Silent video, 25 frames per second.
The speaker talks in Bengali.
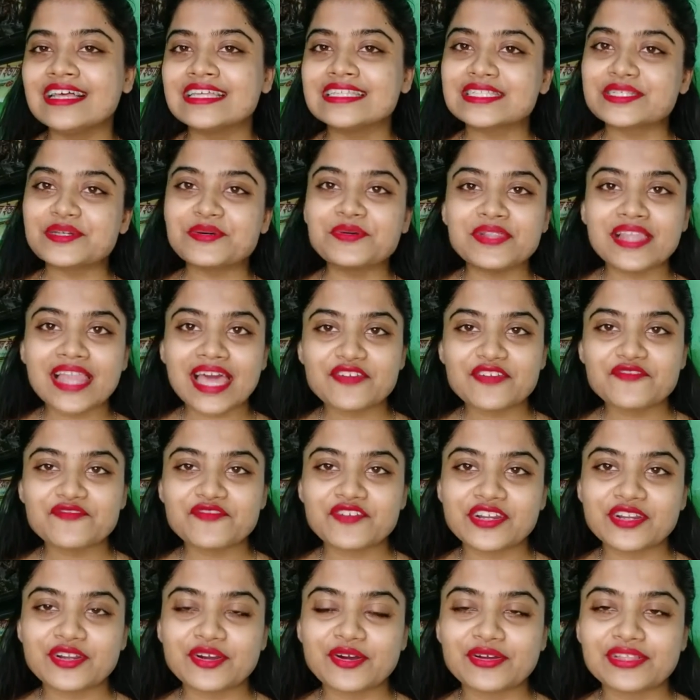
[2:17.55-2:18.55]
স্কুল
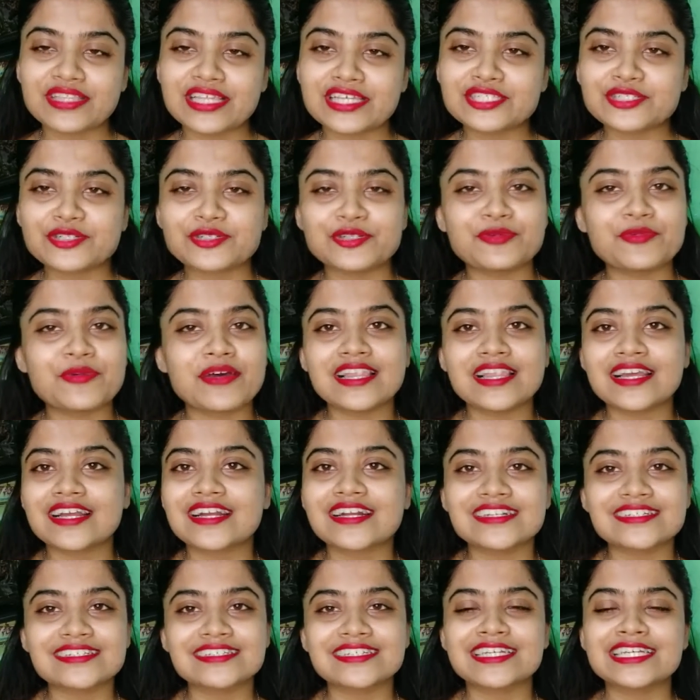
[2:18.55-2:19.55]
লাইফের কথা
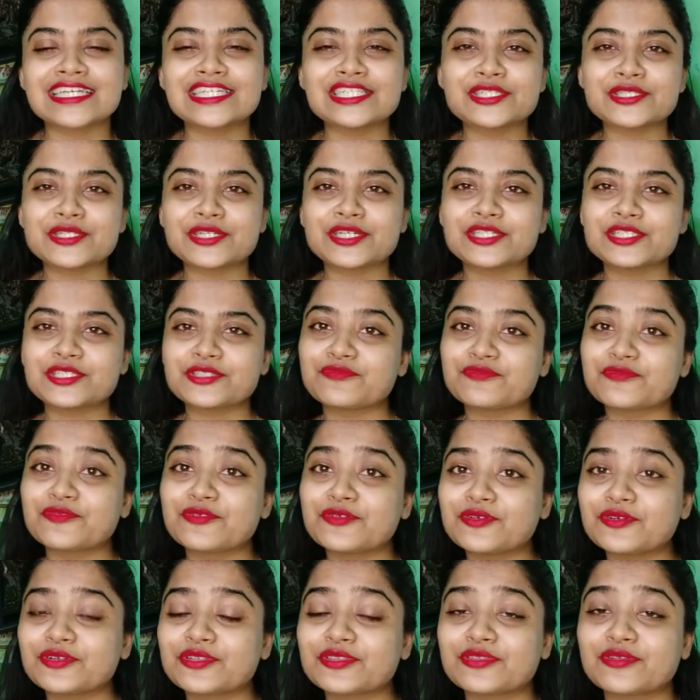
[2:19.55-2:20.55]
ছোটোবেলাকার সে কিছু কিছু
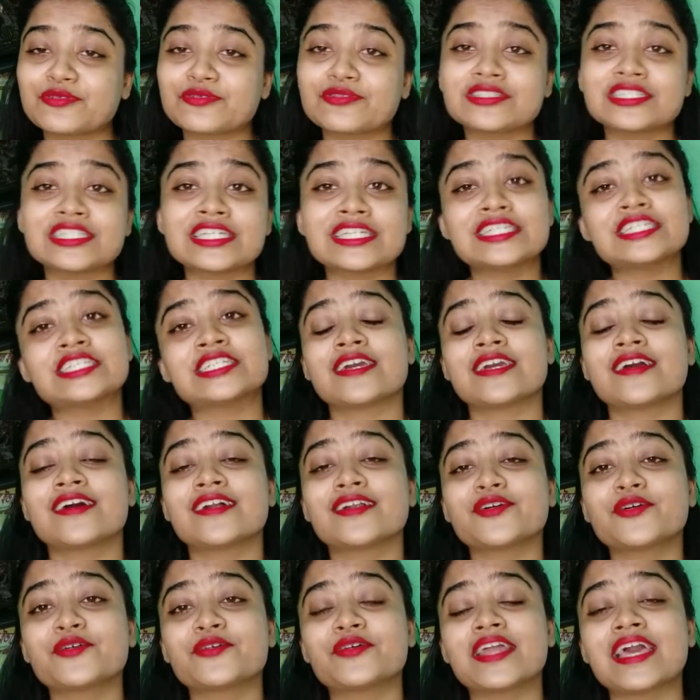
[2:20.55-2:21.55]
মুহূর্ত সেই শেয়ার
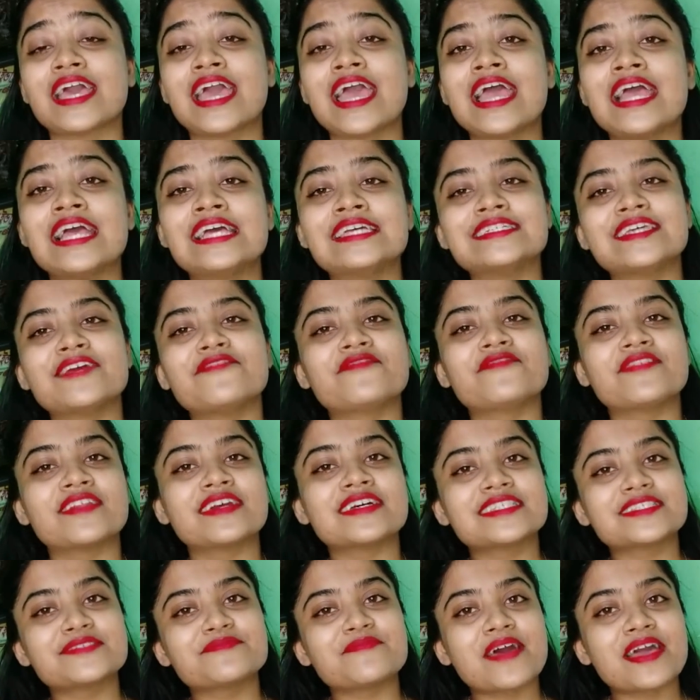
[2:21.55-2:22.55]
করে সেই
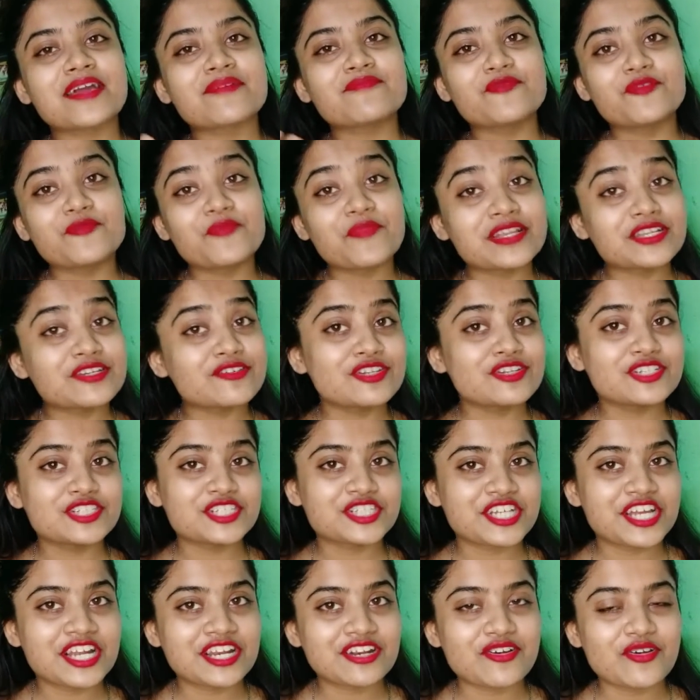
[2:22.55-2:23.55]
ফ্ল্যাশব্যাক মুভমেন্টগুলো
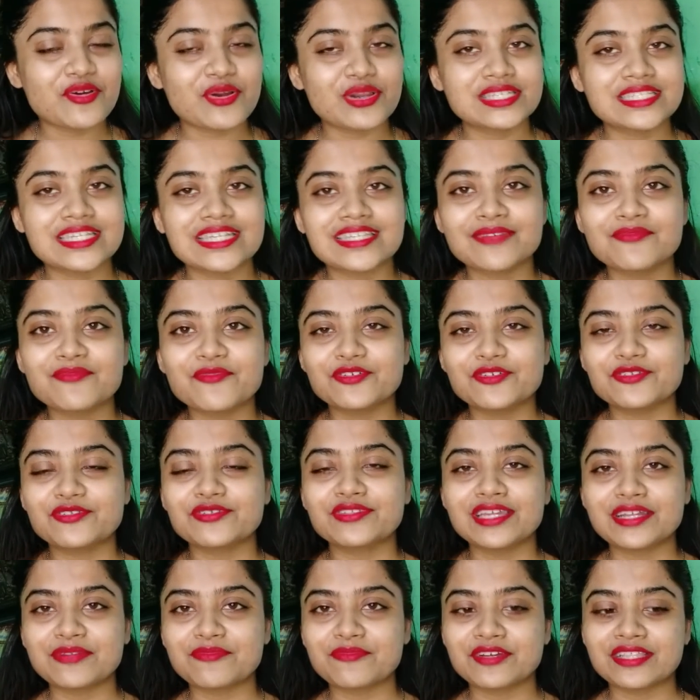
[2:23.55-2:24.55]
শেয়ার করা যাতে
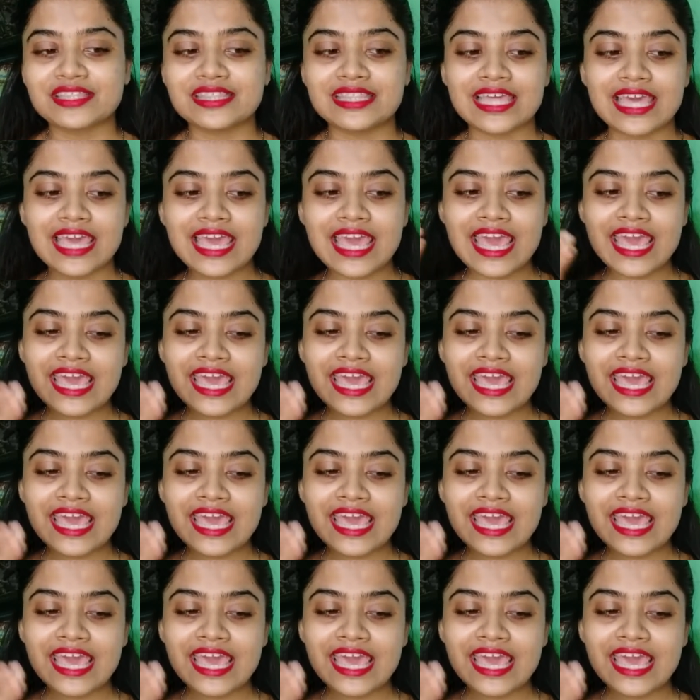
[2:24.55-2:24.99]
বন্ধুদের মধ্যে